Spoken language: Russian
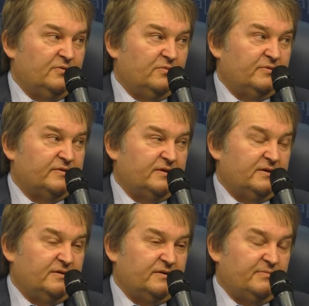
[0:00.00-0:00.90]
но
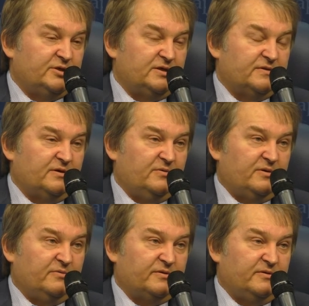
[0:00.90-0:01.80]
просто азербайджанское
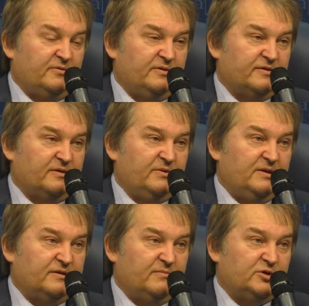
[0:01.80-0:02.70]
руководство довольно
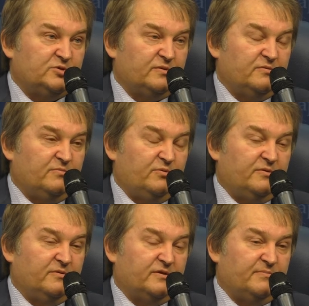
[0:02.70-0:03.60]
стабильно себя чувствует,
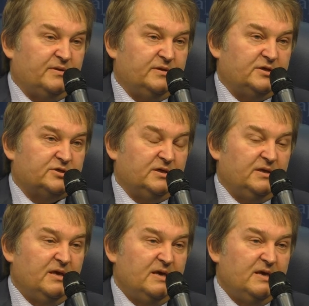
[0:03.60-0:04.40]
пользуется поддержкой